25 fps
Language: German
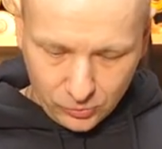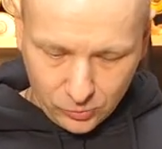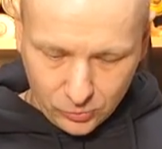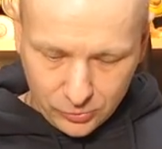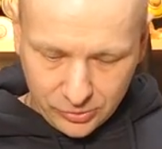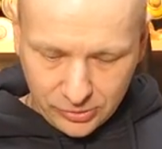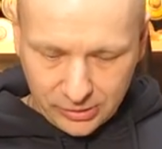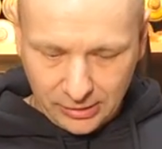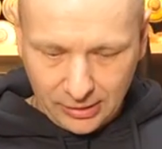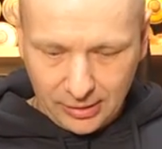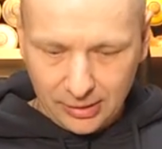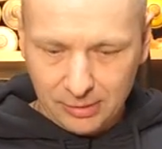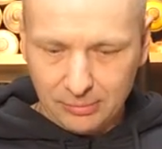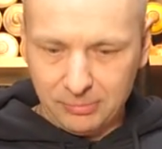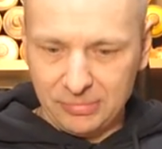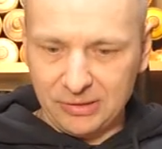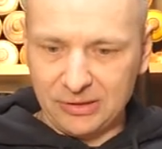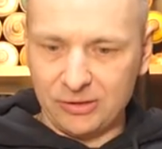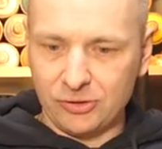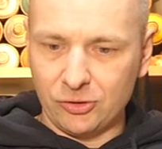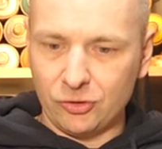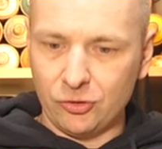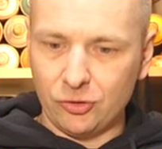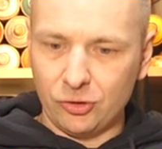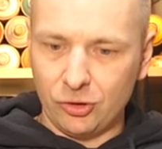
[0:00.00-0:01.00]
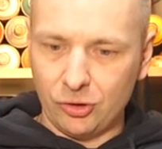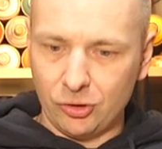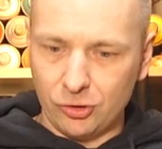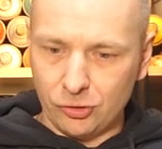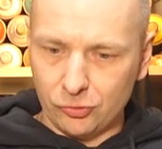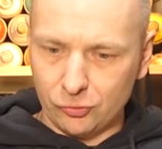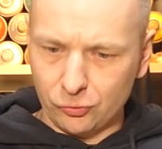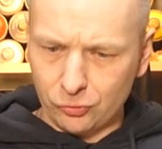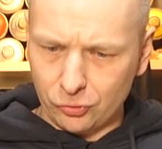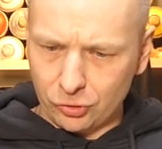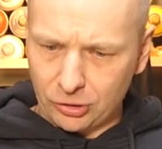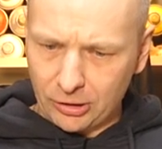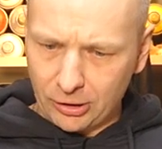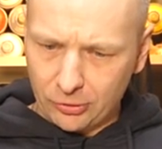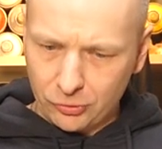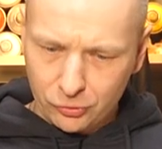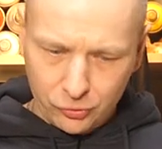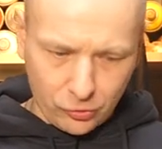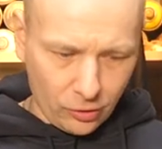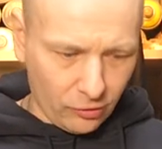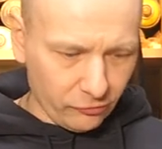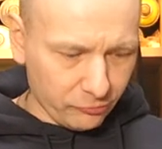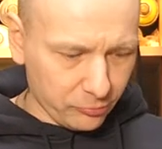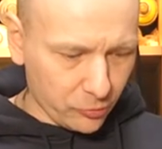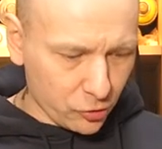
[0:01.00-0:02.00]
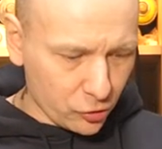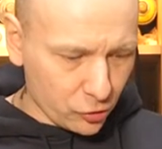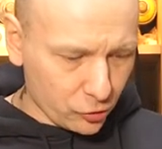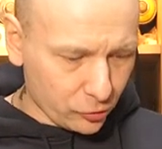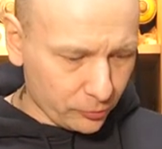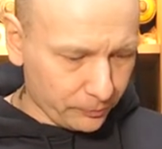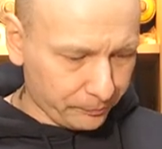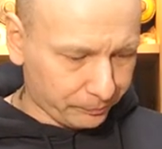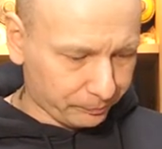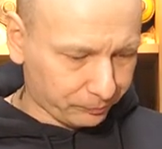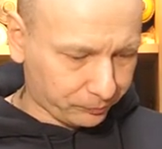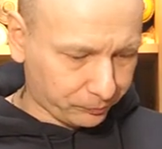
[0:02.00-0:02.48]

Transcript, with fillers: und ein bisschen äh, so eine kleine Turfmischung.